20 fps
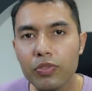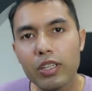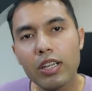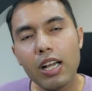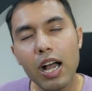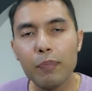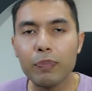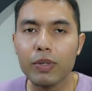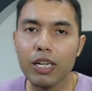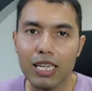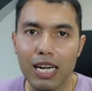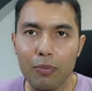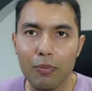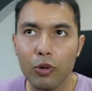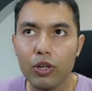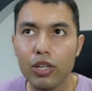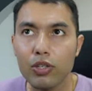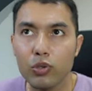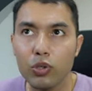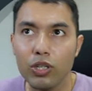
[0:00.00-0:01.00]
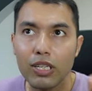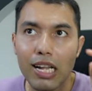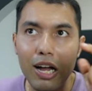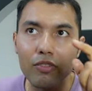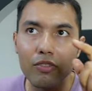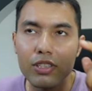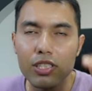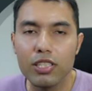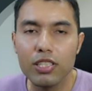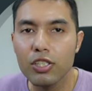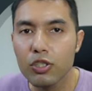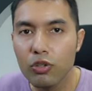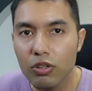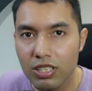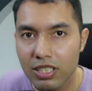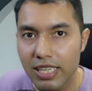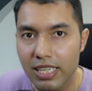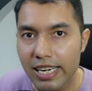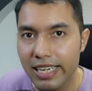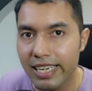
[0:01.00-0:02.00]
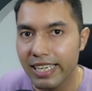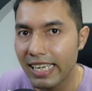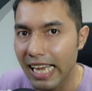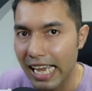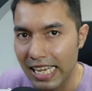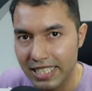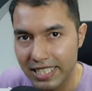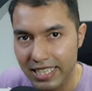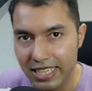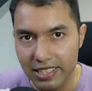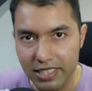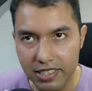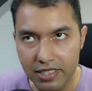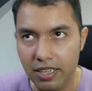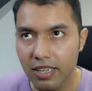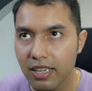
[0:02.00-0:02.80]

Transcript: आपका काम हो गया सो नाउ दिस इज योर स्टैटिक एसेट